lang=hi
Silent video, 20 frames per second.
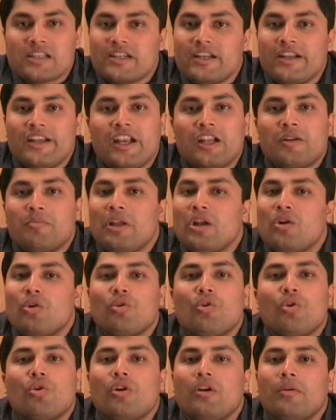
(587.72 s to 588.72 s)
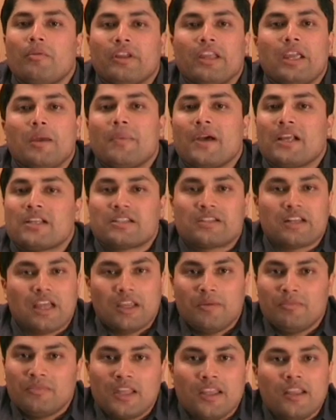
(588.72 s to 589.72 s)
की डेट में लोगों को के पास
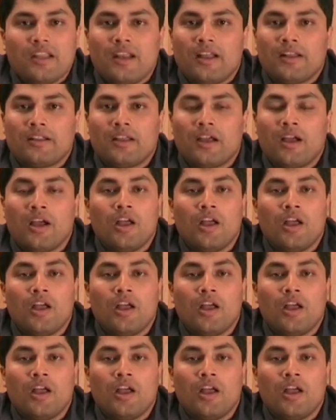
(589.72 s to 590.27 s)
टाइम नहीं रहता